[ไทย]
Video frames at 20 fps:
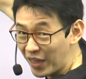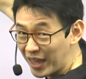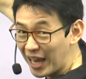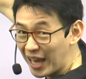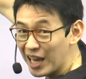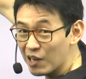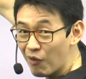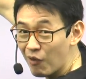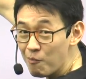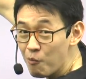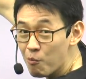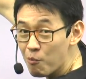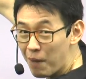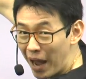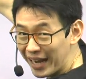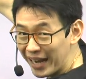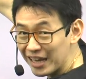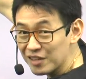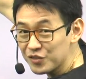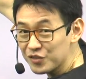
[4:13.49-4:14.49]
อย่าลืมว่ามุมภาย
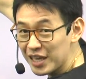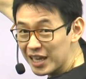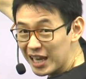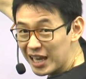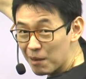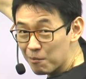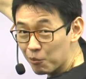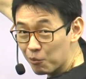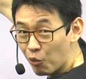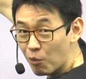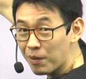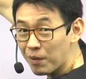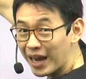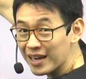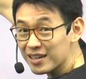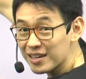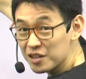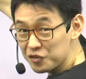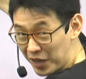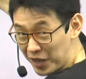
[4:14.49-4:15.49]
ในสี่เหลี่ยมรวมกัน
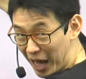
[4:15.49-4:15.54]
คือ